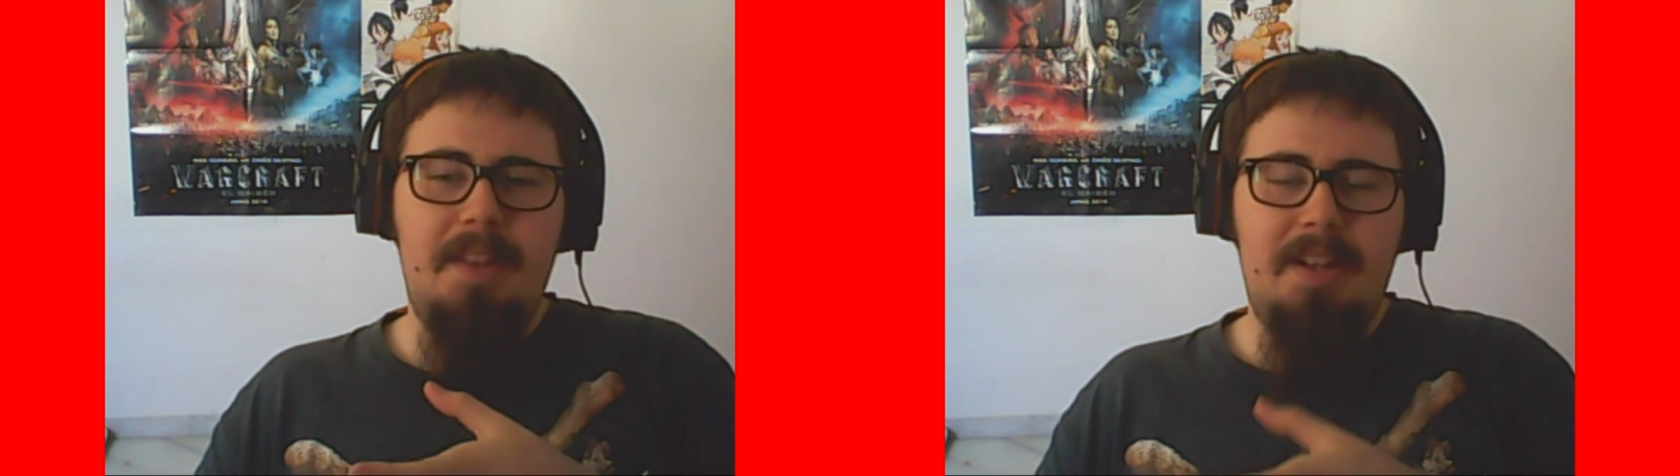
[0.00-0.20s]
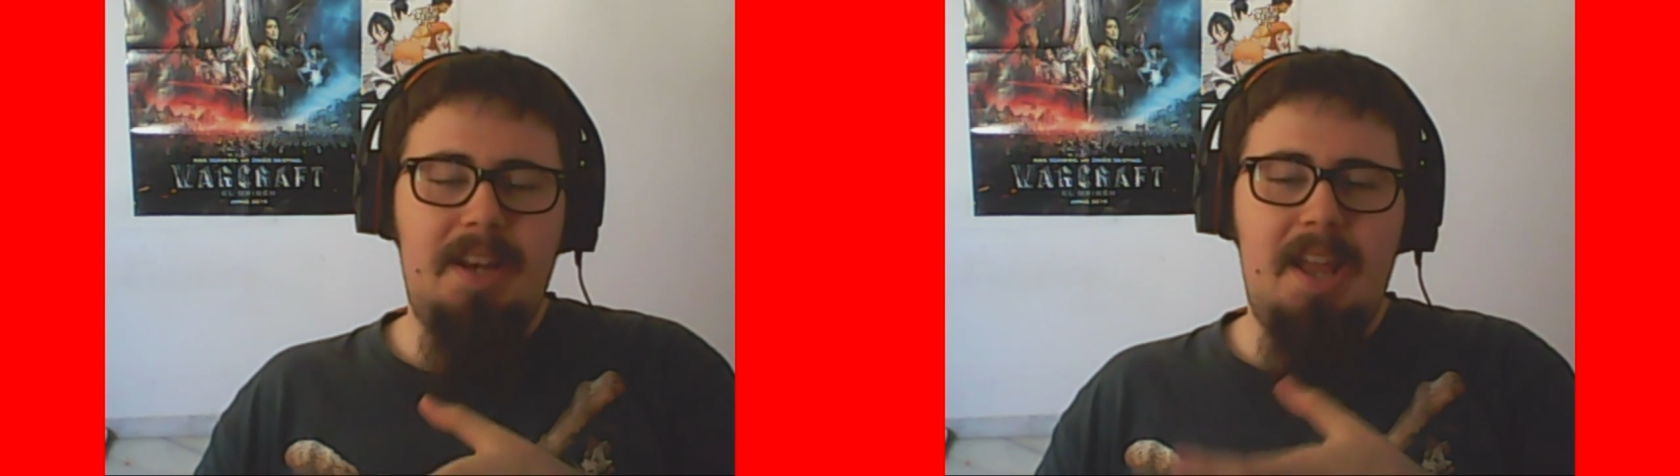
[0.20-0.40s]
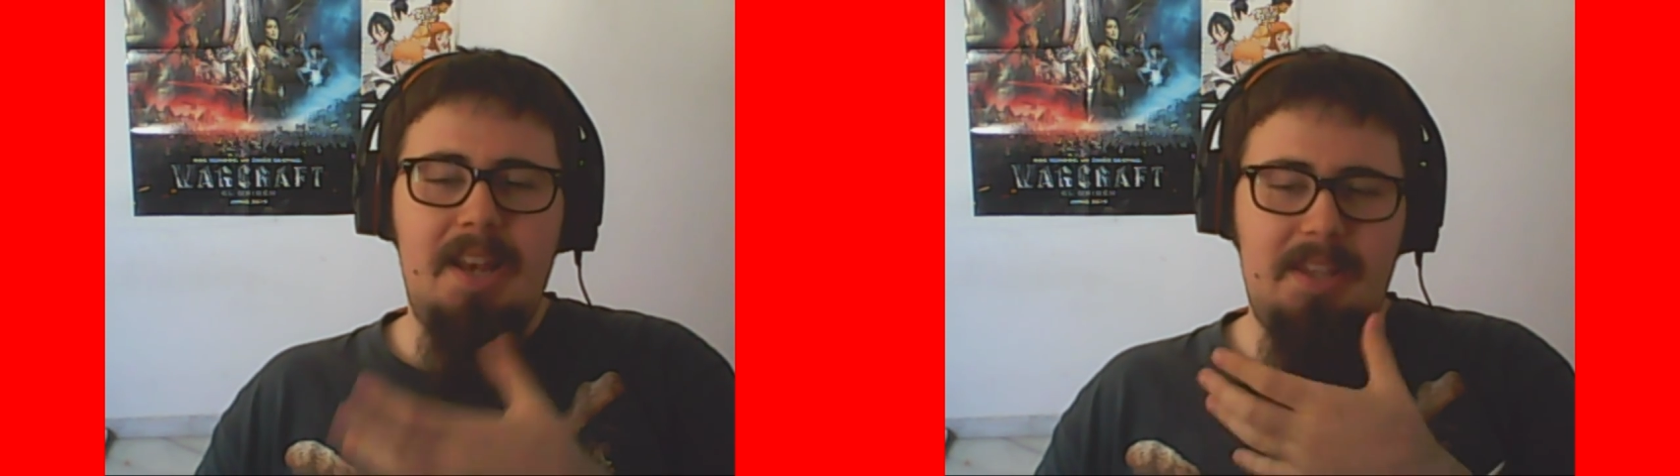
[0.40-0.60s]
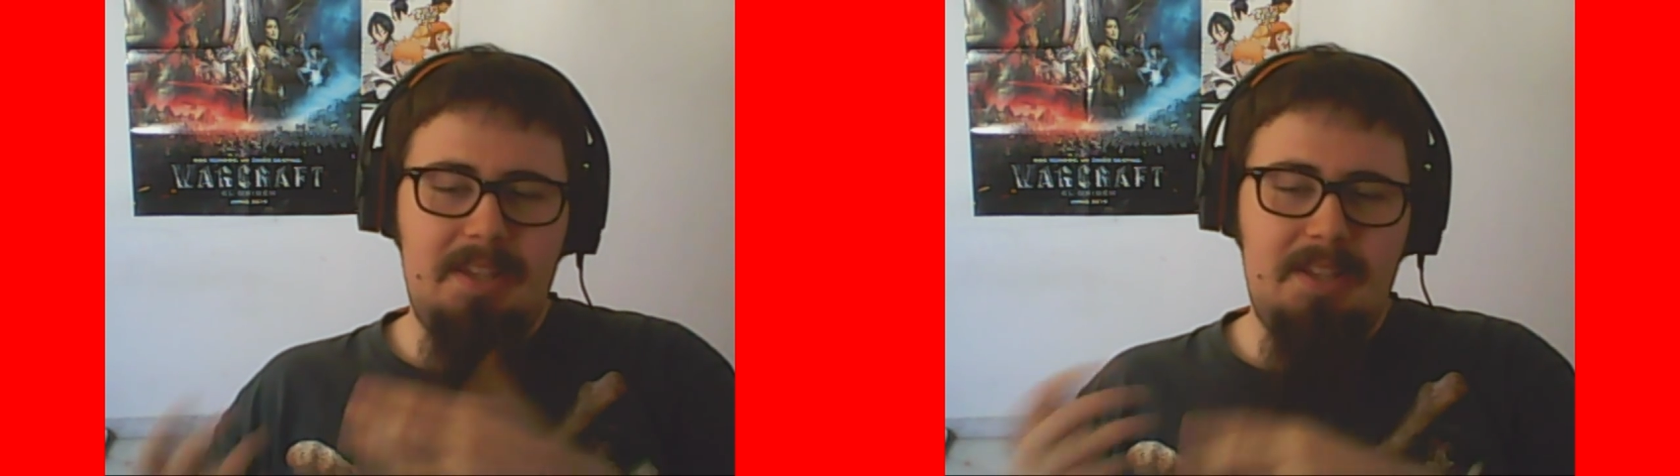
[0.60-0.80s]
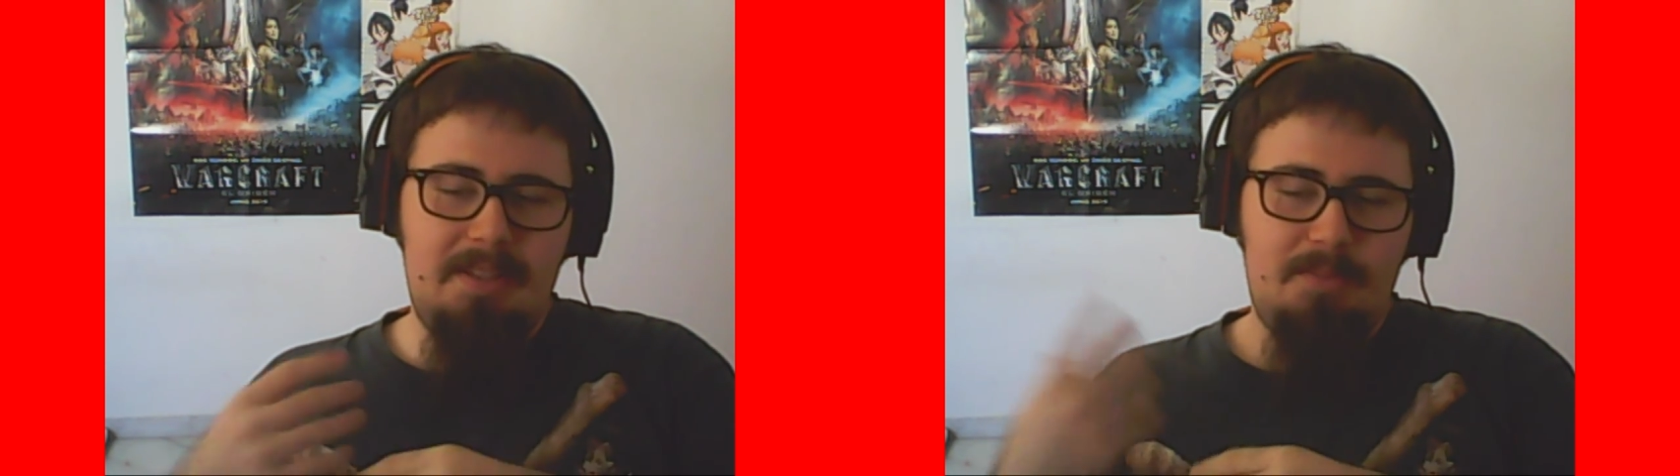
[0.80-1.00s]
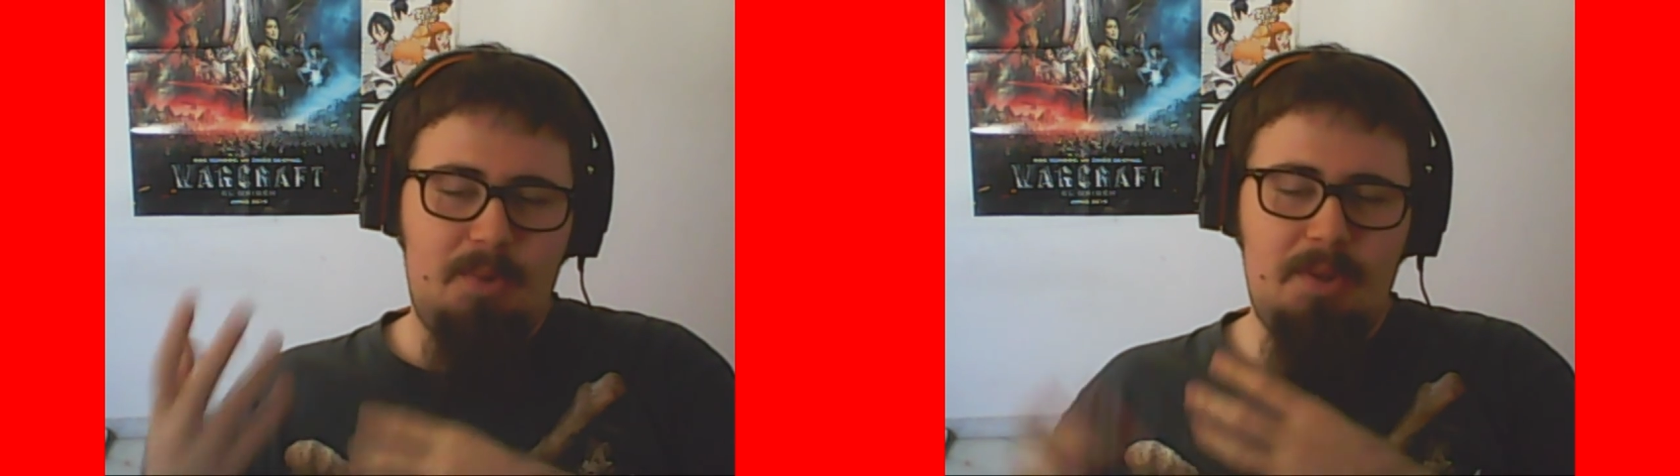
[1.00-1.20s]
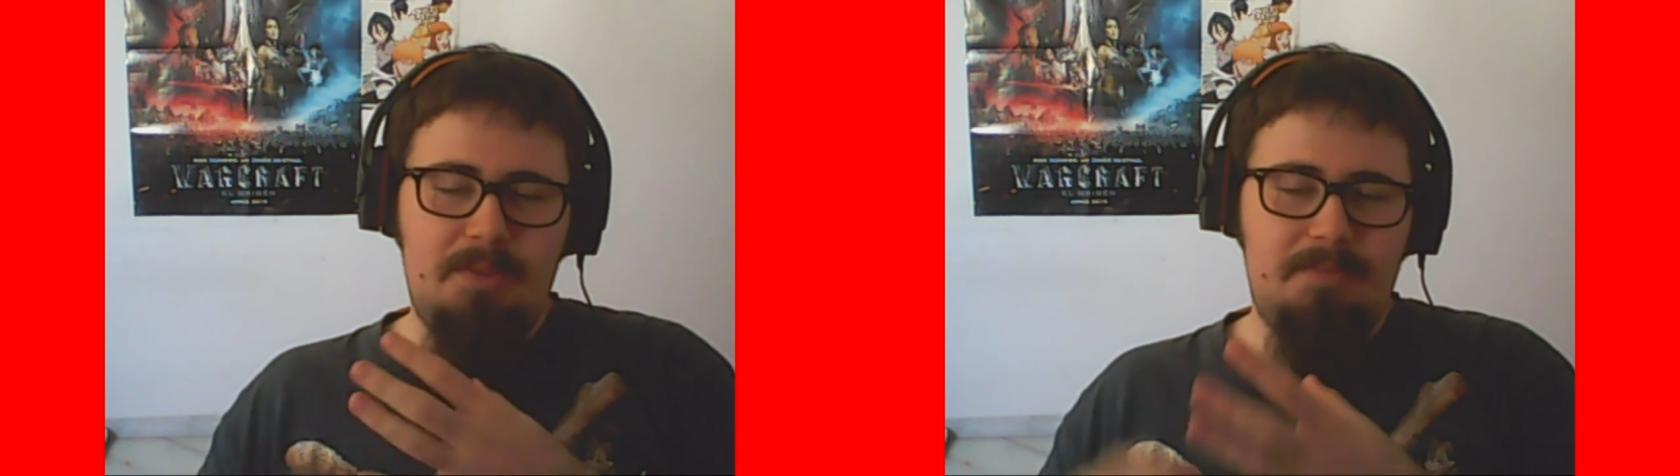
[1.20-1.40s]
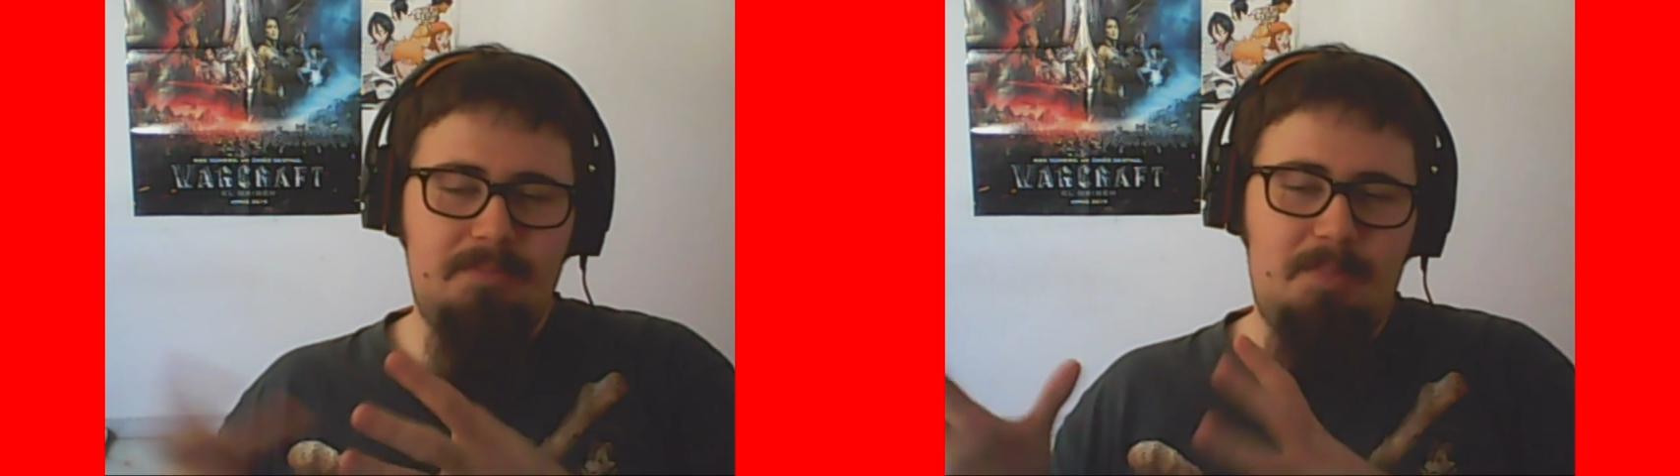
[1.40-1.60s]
del canal y bueno,